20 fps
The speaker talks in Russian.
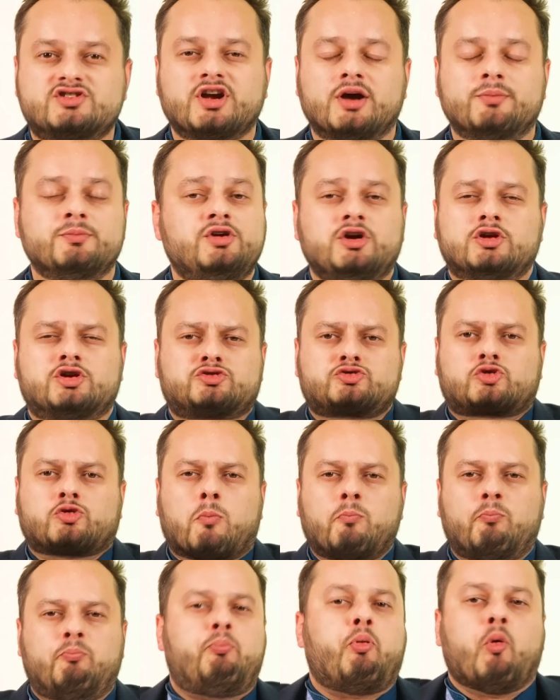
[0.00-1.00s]
Чем еще
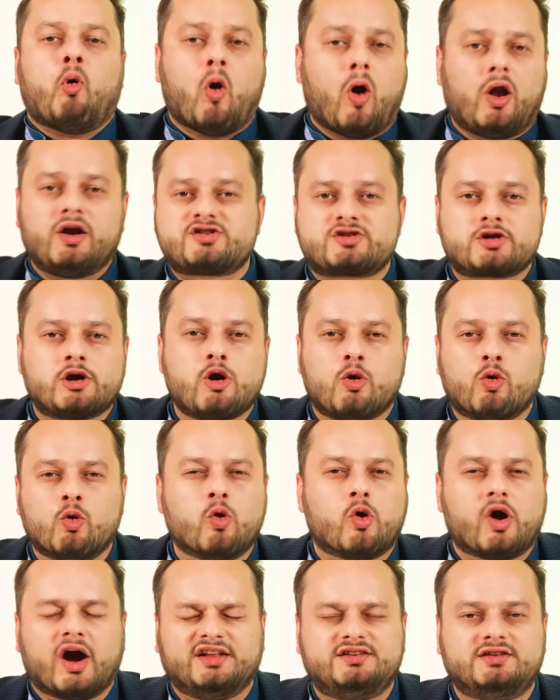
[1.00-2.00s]
больше
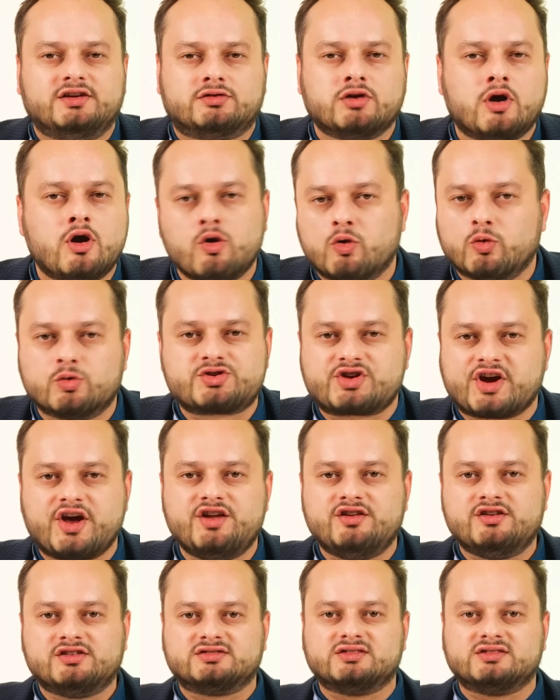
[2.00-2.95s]
угодить, уже и не